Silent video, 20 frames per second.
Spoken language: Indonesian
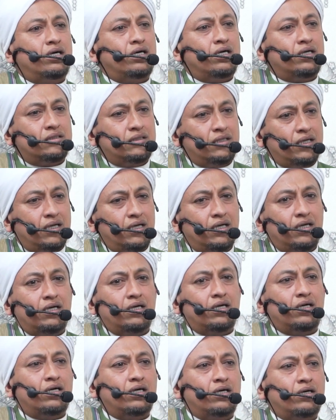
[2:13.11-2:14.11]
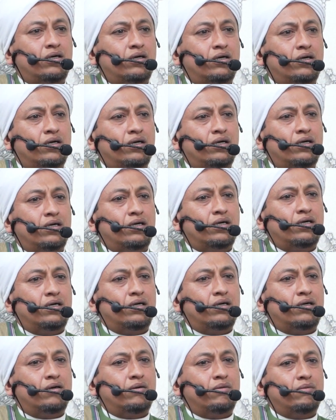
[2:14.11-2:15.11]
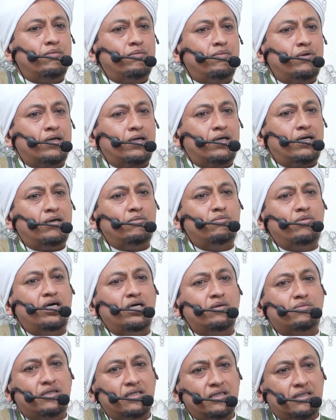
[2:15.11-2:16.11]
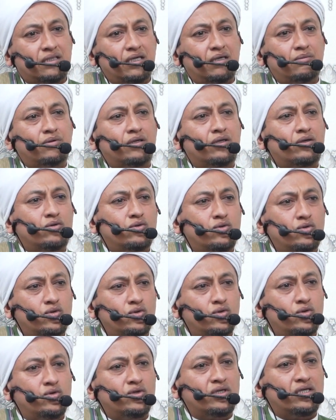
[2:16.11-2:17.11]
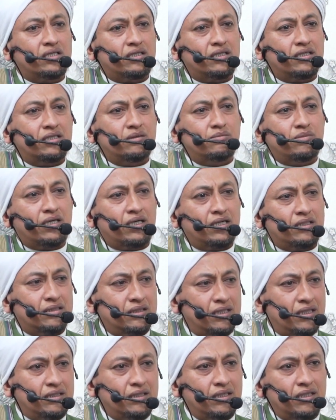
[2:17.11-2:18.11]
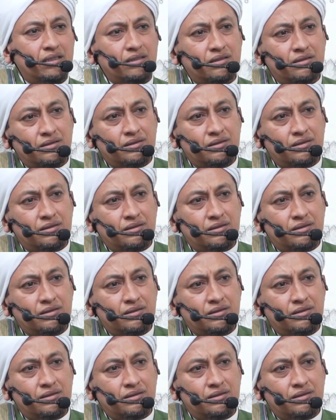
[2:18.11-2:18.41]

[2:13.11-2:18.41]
ada para habaib kita, para guru-guru kita di Bekasi ada.